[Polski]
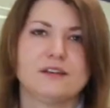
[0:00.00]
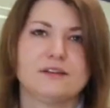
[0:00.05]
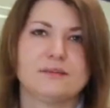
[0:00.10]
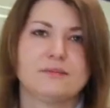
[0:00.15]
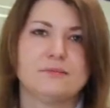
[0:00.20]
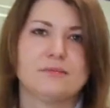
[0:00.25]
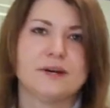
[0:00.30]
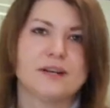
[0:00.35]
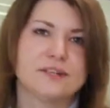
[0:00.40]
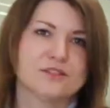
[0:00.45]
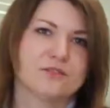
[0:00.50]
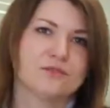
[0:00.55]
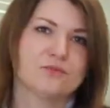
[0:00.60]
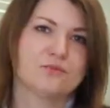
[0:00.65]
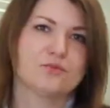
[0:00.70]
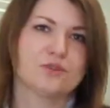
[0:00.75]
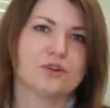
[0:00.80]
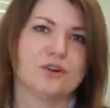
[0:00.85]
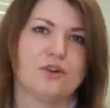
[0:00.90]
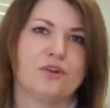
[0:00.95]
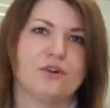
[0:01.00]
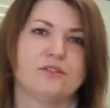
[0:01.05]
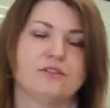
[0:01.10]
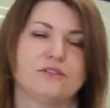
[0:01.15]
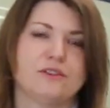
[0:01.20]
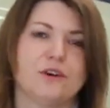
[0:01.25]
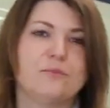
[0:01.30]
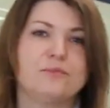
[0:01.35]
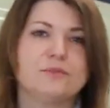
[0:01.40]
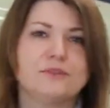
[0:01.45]
bardzo dużo
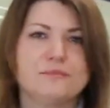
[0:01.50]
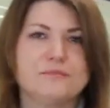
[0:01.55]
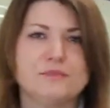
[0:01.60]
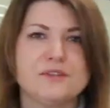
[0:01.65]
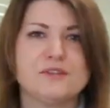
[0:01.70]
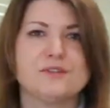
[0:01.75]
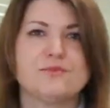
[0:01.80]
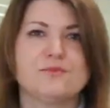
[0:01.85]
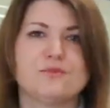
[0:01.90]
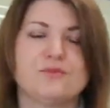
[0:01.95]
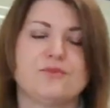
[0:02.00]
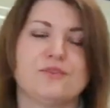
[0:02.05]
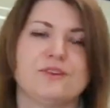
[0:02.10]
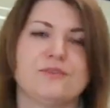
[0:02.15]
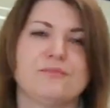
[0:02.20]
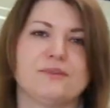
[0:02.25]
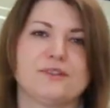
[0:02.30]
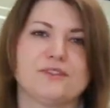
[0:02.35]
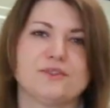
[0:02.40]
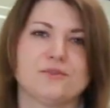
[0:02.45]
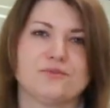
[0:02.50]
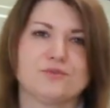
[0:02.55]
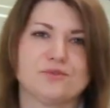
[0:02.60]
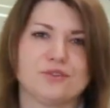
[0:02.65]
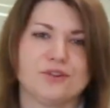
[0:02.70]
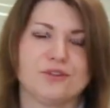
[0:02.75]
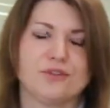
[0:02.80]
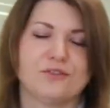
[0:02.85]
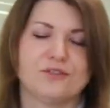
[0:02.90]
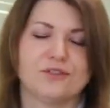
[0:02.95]
optymizmu i bardzo
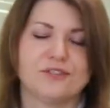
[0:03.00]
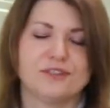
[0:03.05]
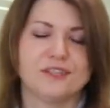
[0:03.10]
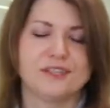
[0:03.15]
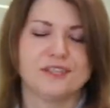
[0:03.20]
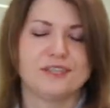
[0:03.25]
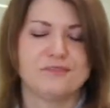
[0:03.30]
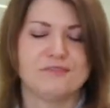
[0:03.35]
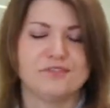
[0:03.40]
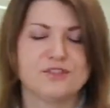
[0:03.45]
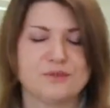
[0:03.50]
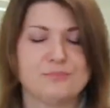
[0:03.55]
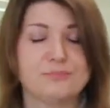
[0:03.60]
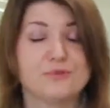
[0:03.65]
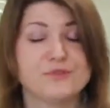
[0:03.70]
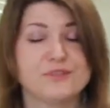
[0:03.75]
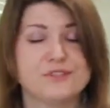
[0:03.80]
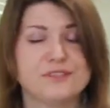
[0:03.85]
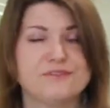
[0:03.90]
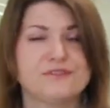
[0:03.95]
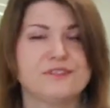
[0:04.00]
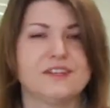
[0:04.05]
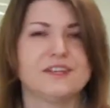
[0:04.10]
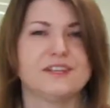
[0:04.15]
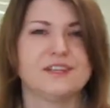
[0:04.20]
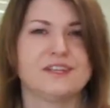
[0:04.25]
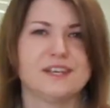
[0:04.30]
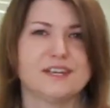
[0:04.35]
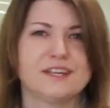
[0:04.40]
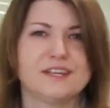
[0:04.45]
dużo takiej właśnie pozytywnej
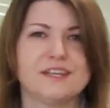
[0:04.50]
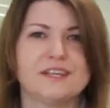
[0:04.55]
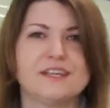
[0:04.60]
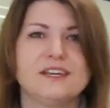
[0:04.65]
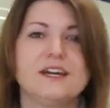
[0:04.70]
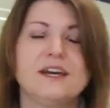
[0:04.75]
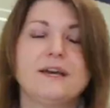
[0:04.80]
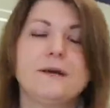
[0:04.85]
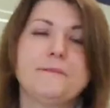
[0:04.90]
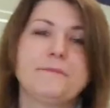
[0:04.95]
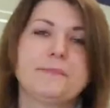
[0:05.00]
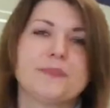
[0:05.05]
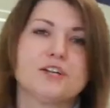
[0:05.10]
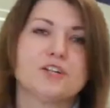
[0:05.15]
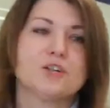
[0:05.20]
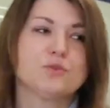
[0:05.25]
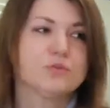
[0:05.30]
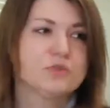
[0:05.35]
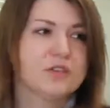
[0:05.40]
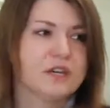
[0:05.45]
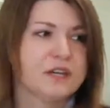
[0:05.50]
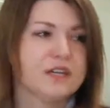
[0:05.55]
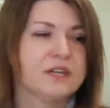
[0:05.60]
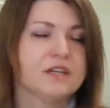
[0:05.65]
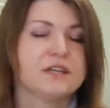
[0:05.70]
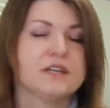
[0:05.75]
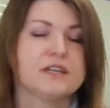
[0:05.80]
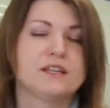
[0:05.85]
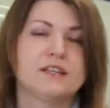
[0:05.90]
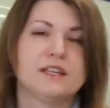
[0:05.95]
energii. Także
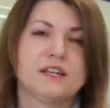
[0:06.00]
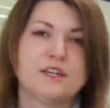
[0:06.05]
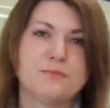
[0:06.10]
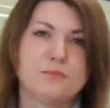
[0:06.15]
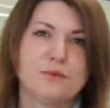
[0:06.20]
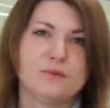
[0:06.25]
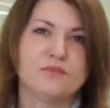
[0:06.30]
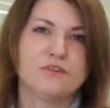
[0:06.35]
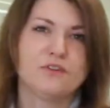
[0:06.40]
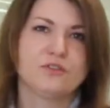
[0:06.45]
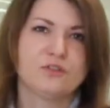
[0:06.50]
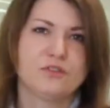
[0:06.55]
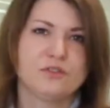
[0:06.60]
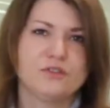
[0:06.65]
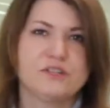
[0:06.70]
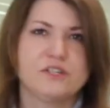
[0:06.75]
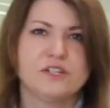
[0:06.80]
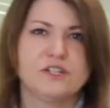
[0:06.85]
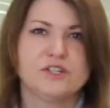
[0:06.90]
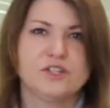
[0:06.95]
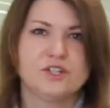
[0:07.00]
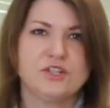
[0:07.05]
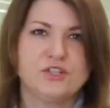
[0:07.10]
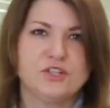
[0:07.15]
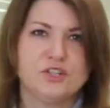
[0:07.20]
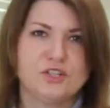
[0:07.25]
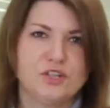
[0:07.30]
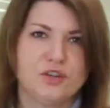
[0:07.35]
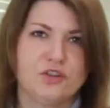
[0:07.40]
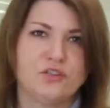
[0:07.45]
tutaj na Lipowej od końca lat
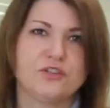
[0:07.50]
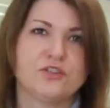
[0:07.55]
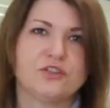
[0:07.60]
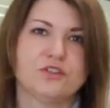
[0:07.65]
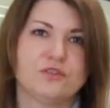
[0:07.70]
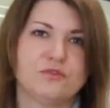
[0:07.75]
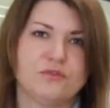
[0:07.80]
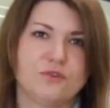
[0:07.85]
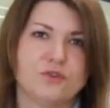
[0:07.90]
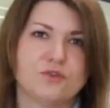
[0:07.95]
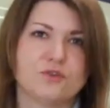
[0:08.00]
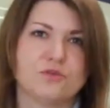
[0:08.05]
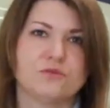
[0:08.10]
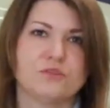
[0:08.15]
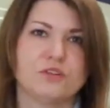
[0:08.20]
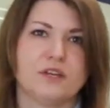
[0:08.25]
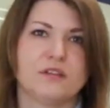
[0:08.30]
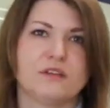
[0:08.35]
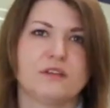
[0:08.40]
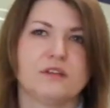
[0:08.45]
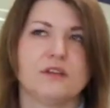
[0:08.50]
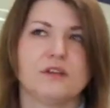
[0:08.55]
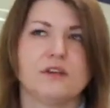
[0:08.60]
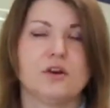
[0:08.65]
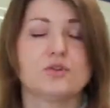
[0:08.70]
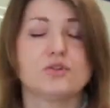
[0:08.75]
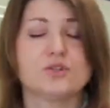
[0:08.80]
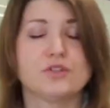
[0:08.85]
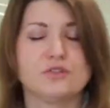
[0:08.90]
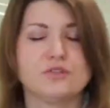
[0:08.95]
60. tworzył ten
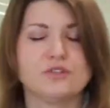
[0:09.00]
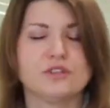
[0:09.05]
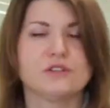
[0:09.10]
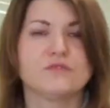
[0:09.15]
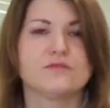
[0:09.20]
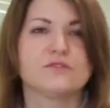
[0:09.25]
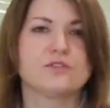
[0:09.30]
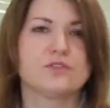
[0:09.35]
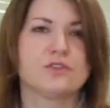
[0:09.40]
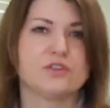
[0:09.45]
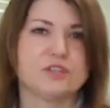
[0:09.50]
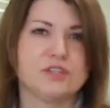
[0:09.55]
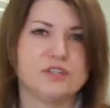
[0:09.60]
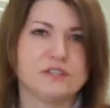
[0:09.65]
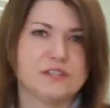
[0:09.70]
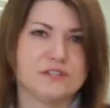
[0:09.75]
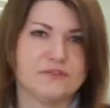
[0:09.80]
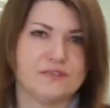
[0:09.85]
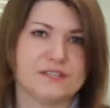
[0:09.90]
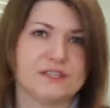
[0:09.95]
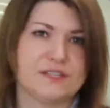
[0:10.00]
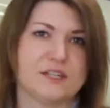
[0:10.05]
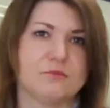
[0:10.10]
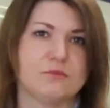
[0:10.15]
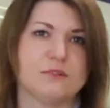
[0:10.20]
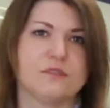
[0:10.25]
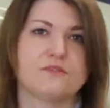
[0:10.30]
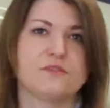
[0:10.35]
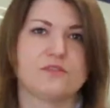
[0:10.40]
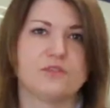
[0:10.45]
ośrodek wzornictwa,
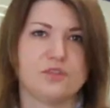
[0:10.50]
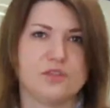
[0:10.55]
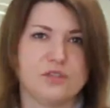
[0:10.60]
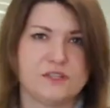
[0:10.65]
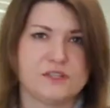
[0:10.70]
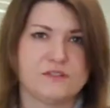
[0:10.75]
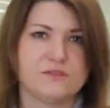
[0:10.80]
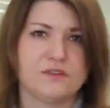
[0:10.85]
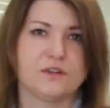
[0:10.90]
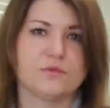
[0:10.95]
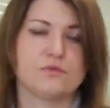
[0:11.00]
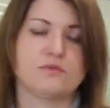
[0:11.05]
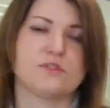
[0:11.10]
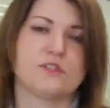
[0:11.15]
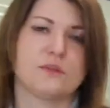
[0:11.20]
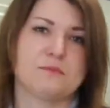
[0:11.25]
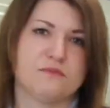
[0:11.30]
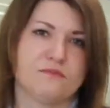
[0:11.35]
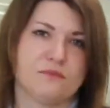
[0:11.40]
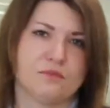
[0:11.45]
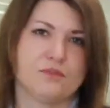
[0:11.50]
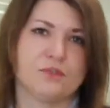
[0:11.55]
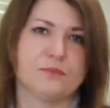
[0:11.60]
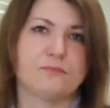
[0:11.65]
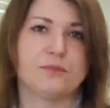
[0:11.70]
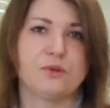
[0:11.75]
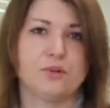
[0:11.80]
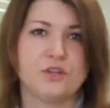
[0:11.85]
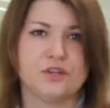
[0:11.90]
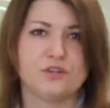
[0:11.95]
zakład wzornictwa, który zajmował się
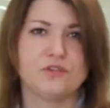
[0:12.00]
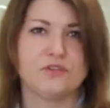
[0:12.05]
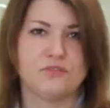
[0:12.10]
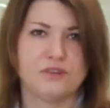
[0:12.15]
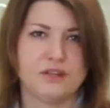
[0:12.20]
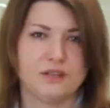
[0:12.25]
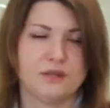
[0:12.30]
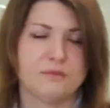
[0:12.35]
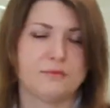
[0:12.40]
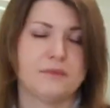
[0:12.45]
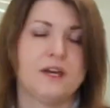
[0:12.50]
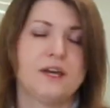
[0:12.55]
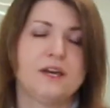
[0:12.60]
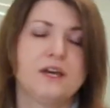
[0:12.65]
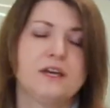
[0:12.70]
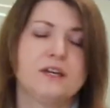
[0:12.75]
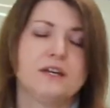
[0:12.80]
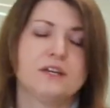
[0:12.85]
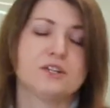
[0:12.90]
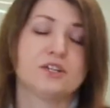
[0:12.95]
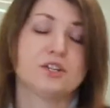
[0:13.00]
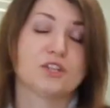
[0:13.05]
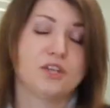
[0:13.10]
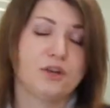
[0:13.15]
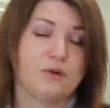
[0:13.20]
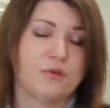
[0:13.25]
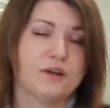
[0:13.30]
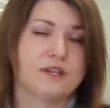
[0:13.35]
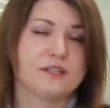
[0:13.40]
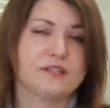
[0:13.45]
projektowaniem
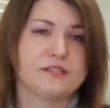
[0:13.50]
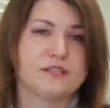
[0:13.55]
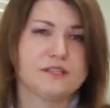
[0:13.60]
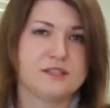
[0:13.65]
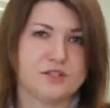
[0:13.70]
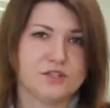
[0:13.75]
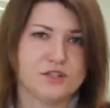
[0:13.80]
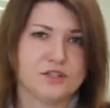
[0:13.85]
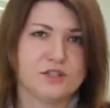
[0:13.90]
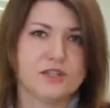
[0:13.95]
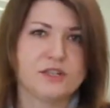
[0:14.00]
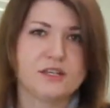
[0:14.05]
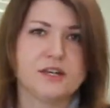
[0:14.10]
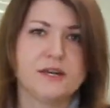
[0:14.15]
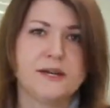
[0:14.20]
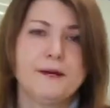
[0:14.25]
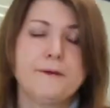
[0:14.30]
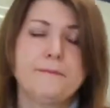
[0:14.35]
szkieł artystycznych.